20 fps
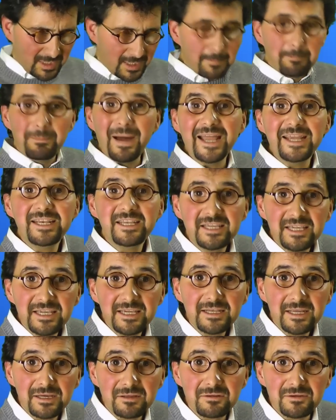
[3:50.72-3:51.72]
Beide
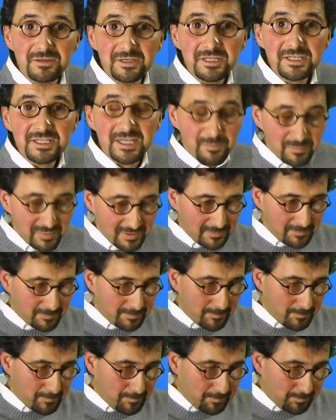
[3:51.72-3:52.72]
gehen also in den Tempel.
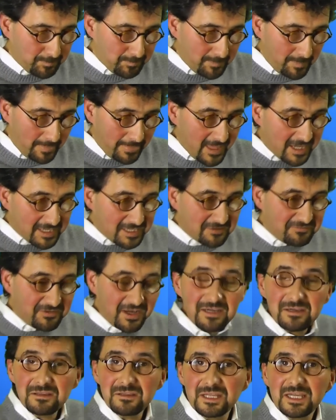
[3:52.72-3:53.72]
Der
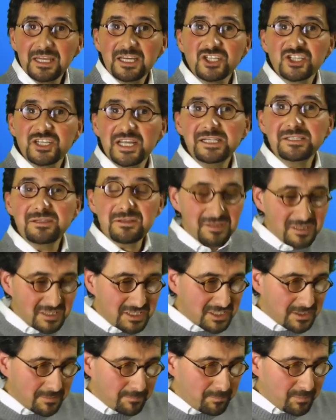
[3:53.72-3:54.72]
Pharisäer stellte
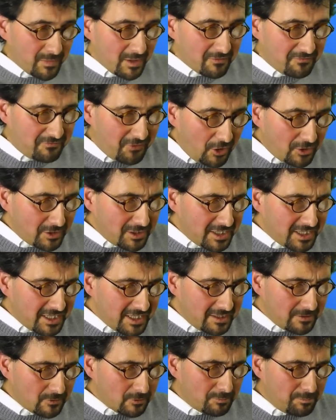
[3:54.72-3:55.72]
sich vorne
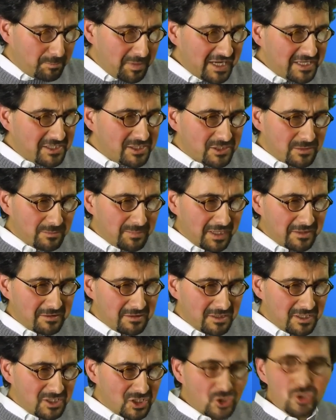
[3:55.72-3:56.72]
hin und betete bei
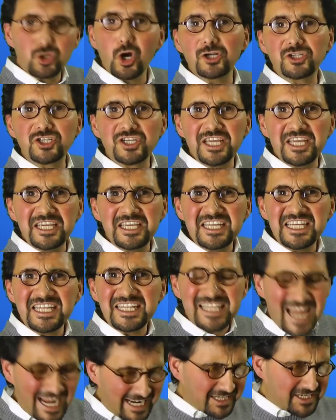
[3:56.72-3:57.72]
sich, Gott, ich
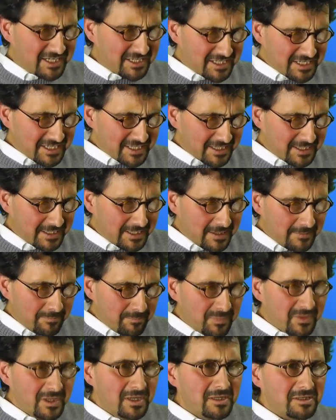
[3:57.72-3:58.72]
danke dir,
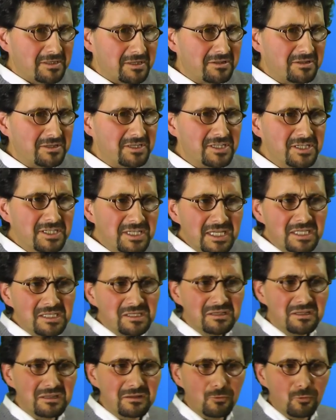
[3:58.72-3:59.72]
dass ich
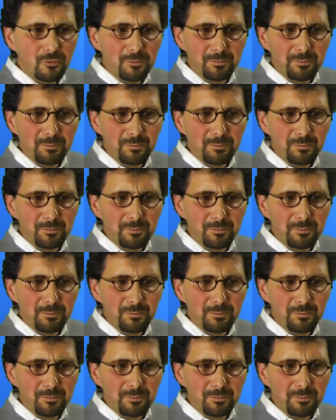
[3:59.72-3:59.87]
nicht so